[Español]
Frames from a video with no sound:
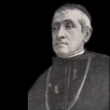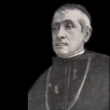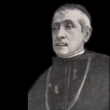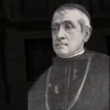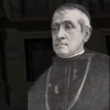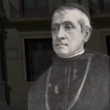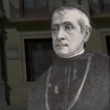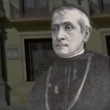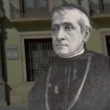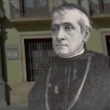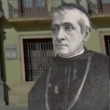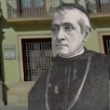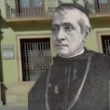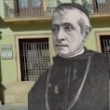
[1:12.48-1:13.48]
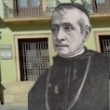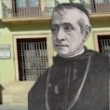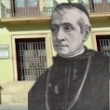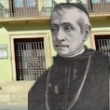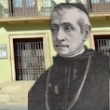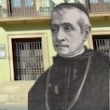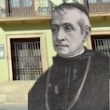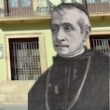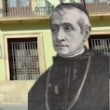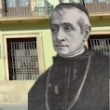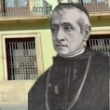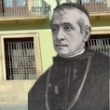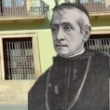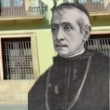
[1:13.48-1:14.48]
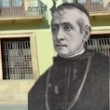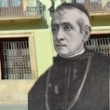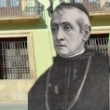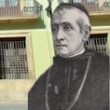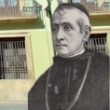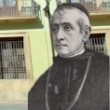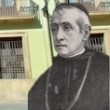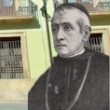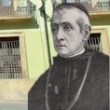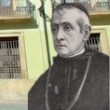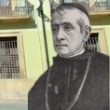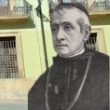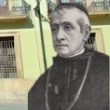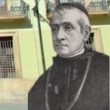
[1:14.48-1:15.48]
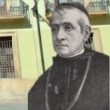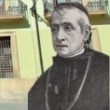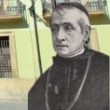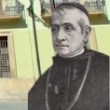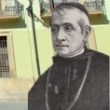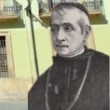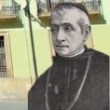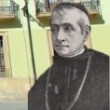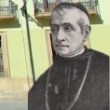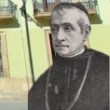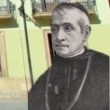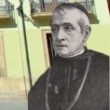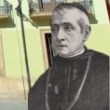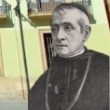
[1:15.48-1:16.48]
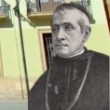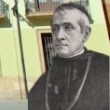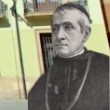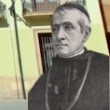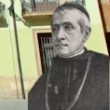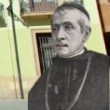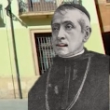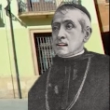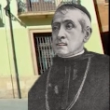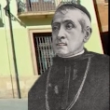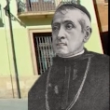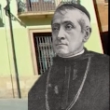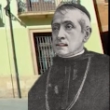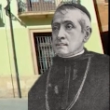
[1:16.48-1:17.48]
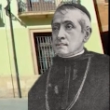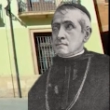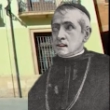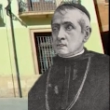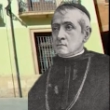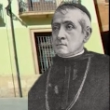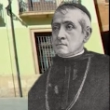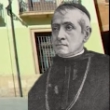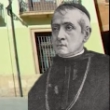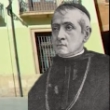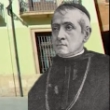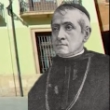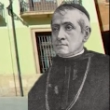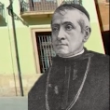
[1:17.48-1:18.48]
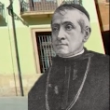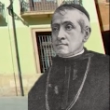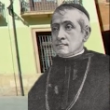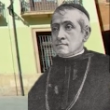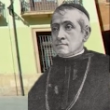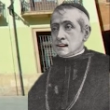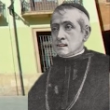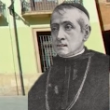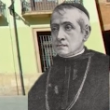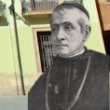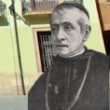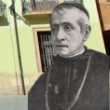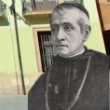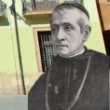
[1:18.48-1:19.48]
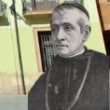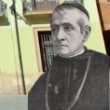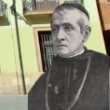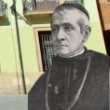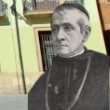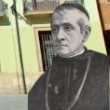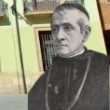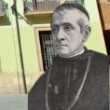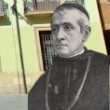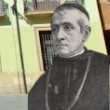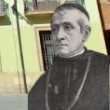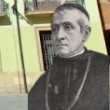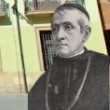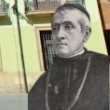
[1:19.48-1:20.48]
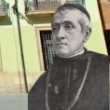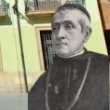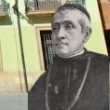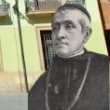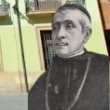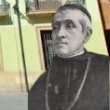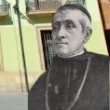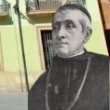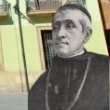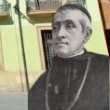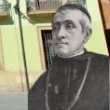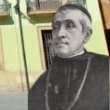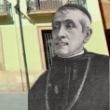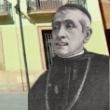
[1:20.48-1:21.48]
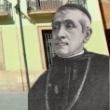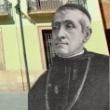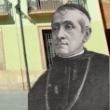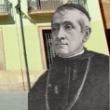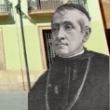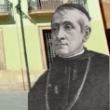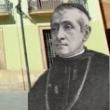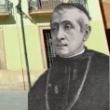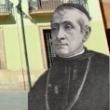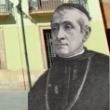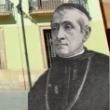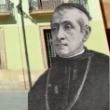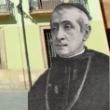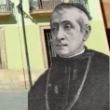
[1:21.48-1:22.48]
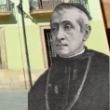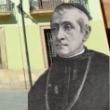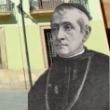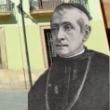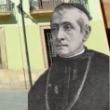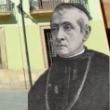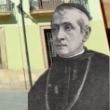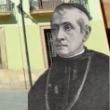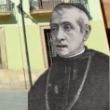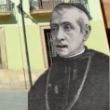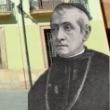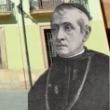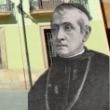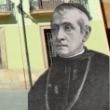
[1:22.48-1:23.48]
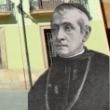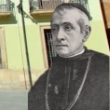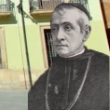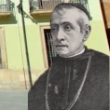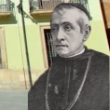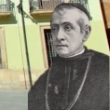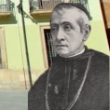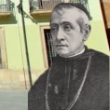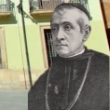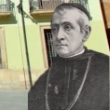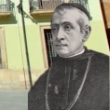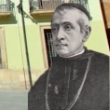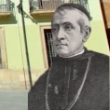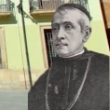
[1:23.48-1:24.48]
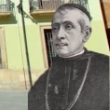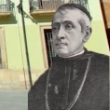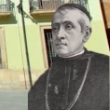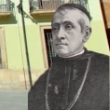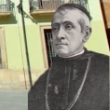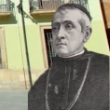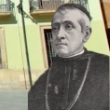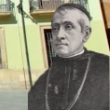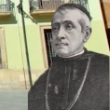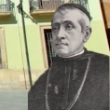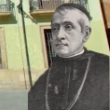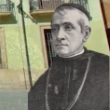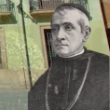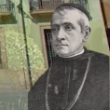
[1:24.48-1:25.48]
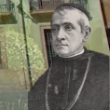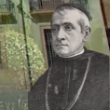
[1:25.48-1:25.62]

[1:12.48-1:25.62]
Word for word: de Burgos y en 1880 fui presentado nuevamente, ahora para la sede de Teruel, y pasó otra vez lo mismo. Mis informes eran muy buenos, pero juzgaban que no estaba lo suficientemente instruido para el cargo.